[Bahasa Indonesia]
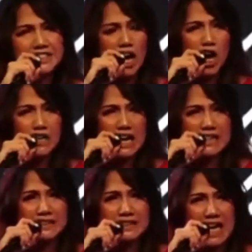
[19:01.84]
orang
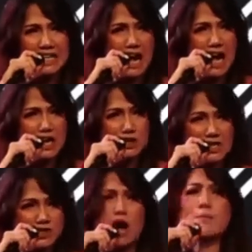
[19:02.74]
yang tanya
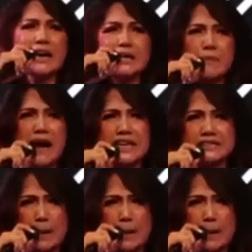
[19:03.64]
engkau baik-baik, tapi